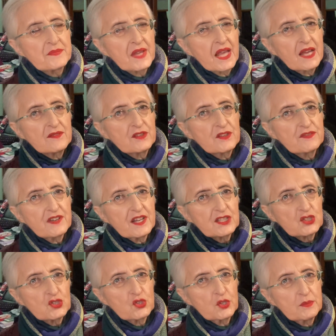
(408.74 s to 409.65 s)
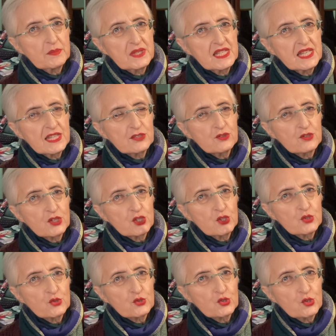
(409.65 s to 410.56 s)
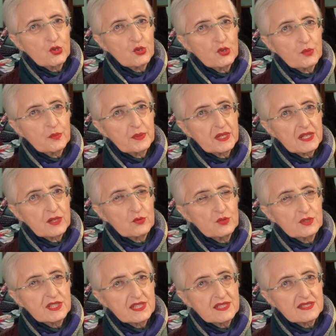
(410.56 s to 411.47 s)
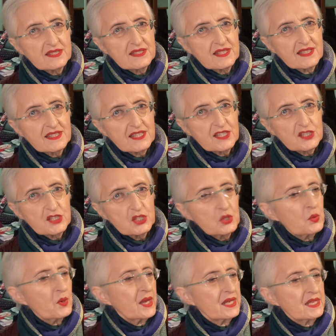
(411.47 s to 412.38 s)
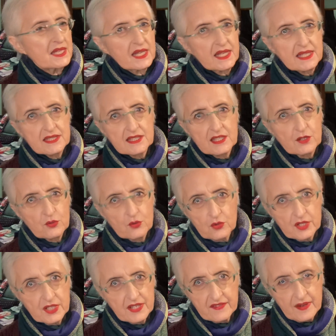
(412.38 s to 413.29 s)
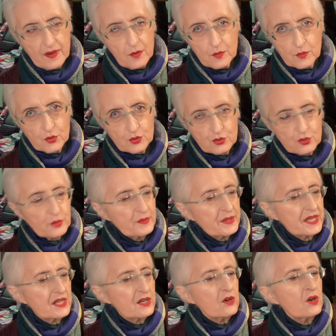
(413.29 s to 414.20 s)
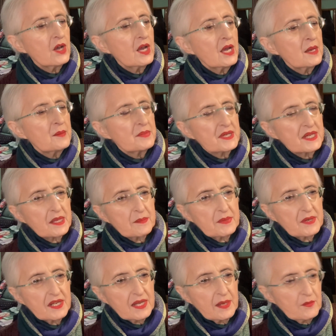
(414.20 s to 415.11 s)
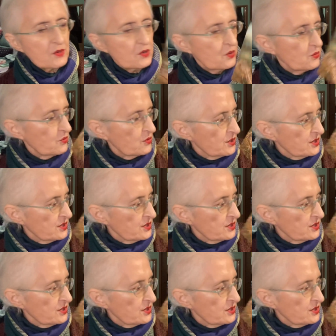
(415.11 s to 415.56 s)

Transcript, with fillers: vi faccio il biglietto ridotto per ultra 65 anni, anche se noi ne avevamo molto meno, perché parliamo comunque